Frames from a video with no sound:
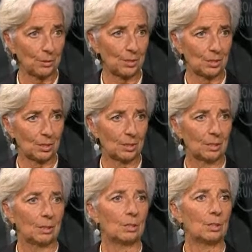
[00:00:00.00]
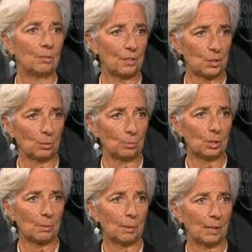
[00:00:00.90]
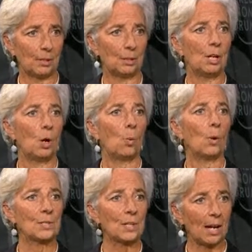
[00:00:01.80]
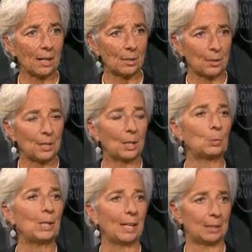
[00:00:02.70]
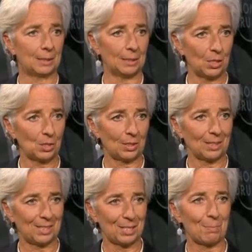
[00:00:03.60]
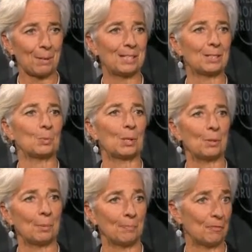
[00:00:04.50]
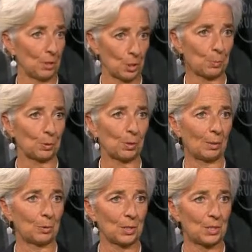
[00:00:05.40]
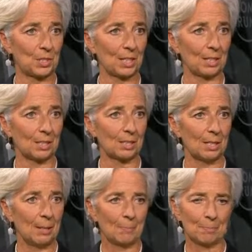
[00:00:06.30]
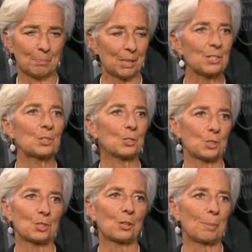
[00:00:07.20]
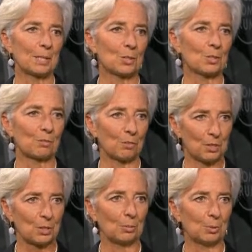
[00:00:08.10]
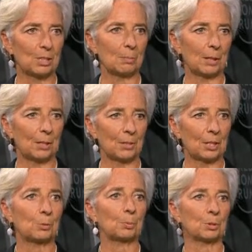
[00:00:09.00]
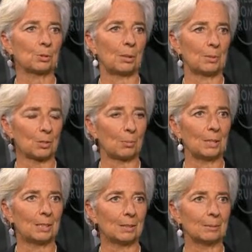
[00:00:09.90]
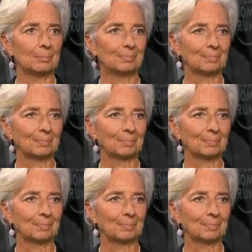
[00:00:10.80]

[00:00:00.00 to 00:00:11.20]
ландшафта всего, о пейзаже, о, об использовании того фискального мультипликатора, фактора умножения, который кажется гораздо более высоким, чем то, что мы